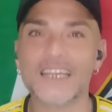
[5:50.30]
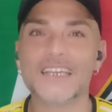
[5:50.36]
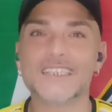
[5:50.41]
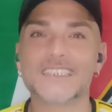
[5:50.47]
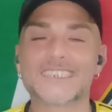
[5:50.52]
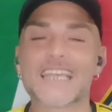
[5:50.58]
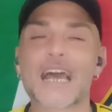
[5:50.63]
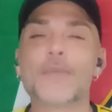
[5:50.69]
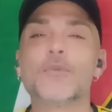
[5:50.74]

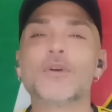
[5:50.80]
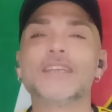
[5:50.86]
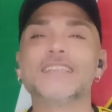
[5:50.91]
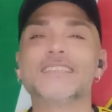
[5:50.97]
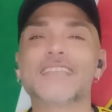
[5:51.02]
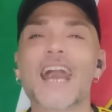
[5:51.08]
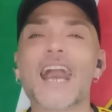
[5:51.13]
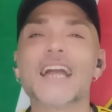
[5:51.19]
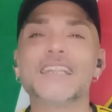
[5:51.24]
siamo
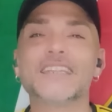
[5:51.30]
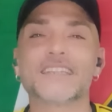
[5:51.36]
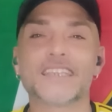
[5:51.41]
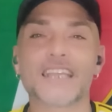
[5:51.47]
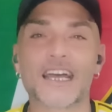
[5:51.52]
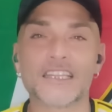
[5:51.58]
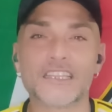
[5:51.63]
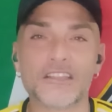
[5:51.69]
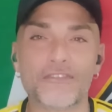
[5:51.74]
in
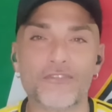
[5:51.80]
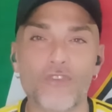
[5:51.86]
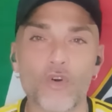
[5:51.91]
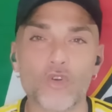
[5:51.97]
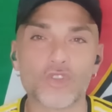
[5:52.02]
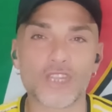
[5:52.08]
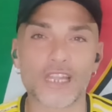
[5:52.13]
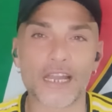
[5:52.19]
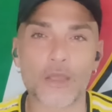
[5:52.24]
tanti a
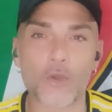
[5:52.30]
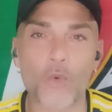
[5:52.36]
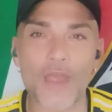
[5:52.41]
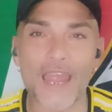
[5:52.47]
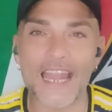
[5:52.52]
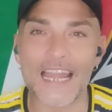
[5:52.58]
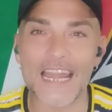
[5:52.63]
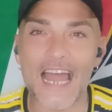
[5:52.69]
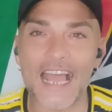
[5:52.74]
diffondere
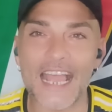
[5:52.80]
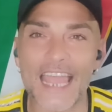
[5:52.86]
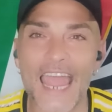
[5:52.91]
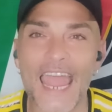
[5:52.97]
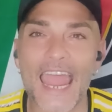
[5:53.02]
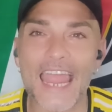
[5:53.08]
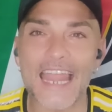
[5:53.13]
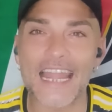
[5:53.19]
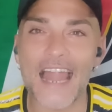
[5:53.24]
quella
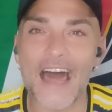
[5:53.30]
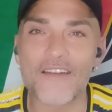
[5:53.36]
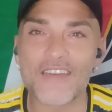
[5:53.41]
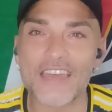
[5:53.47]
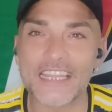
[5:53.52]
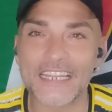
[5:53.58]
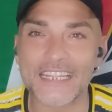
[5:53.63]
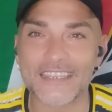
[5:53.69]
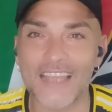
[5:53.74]
che è la
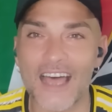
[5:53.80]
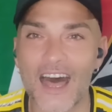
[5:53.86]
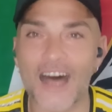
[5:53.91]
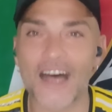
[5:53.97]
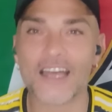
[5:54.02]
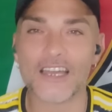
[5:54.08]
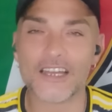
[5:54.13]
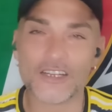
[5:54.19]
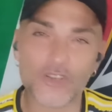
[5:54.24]

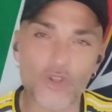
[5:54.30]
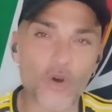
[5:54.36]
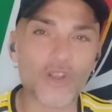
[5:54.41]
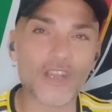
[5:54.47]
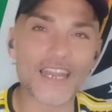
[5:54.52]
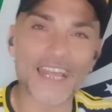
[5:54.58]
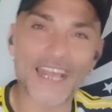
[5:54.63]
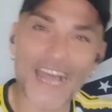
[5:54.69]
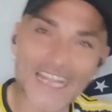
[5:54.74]
verità,
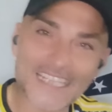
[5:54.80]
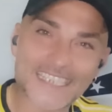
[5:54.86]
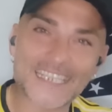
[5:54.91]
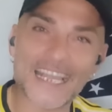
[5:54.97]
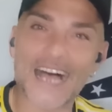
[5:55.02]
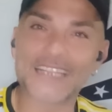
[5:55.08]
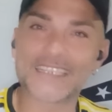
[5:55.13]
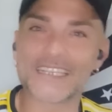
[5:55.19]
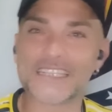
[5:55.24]
non le
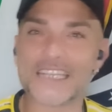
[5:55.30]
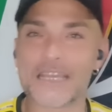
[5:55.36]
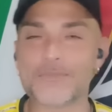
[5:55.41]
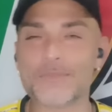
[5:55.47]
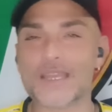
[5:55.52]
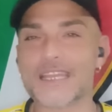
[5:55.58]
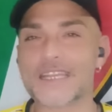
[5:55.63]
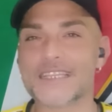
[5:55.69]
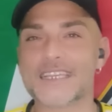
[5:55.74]
cazzate dei
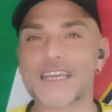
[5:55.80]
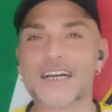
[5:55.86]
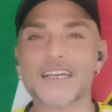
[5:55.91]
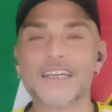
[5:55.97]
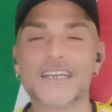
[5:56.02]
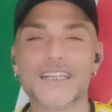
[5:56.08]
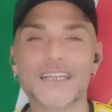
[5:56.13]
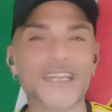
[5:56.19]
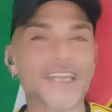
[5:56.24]
media,
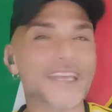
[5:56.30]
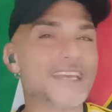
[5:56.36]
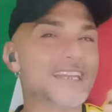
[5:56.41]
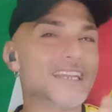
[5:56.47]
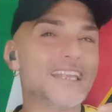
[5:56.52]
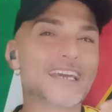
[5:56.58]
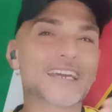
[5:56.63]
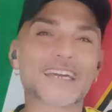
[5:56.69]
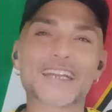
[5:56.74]
le,
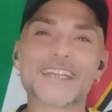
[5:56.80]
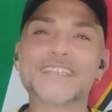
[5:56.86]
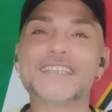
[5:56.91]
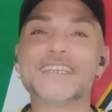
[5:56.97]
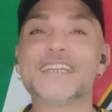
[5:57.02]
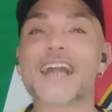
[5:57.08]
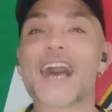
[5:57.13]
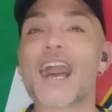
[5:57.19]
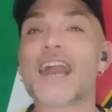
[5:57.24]
le
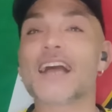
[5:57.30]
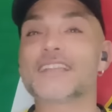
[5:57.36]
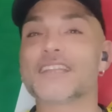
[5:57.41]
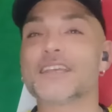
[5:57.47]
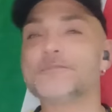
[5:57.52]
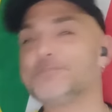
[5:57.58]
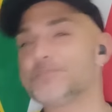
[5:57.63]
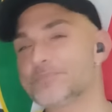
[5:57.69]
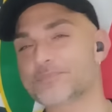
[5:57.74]

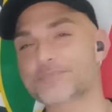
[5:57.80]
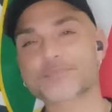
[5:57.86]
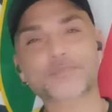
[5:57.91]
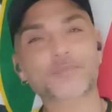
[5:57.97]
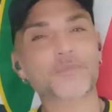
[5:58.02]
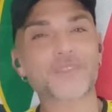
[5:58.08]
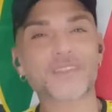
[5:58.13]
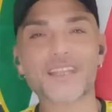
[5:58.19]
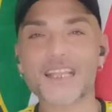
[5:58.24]
cretinate
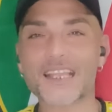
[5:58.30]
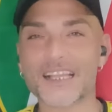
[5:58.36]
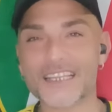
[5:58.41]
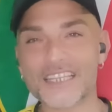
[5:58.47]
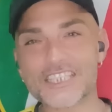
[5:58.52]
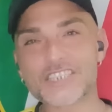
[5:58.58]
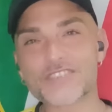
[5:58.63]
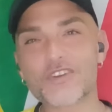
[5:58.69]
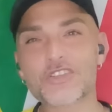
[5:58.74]

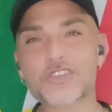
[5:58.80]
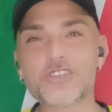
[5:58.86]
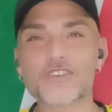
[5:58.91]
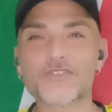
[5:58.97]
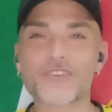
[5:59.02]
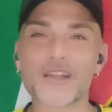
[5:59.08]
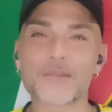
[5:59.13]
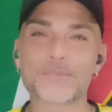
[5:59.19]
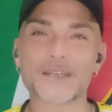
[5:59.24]
e ci vogliono
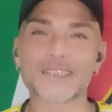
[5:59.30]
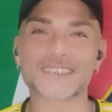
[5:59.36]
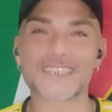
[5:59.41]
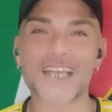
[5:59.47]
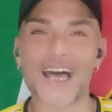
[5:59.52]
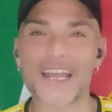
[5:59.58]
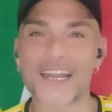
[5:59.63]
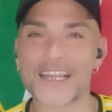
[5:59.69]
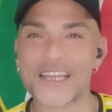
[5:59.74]
far
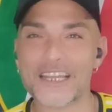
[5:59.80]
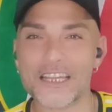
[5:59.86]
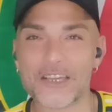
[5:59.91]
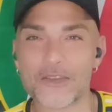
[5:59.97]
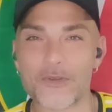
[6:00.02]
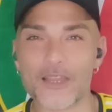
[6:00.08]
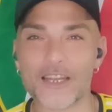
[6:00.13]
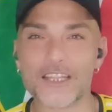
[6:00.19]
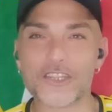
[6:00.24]
passare
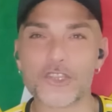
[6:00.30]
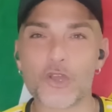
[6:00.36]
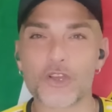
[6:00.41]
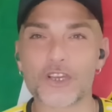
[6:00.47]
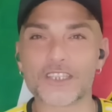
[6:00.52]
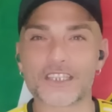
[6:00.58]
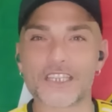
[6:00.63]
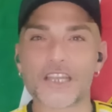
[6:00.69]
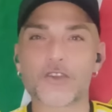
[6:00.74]
quelli di
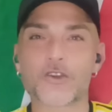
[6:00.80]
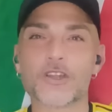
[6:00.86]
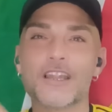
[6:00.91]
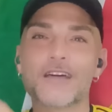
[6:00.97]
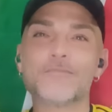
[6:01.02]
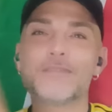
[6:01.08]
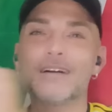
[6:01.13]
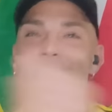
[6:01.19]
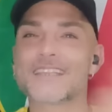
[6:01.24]
Octree con
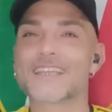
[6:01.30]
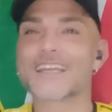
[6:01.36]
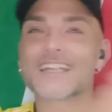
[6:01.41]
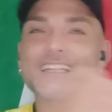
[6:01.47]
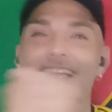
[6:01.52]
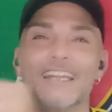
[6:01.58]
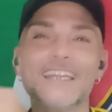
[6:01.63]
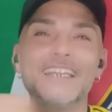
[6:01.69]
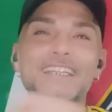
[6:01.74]
la bandiera
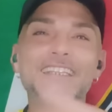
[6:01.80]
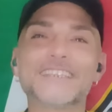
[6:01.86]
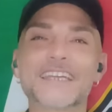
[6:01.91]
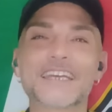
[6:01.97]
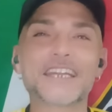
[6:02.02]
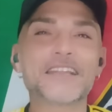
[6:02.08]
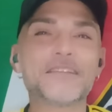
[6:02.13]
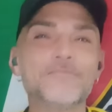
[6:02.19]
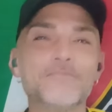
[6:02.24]
dell'Inter in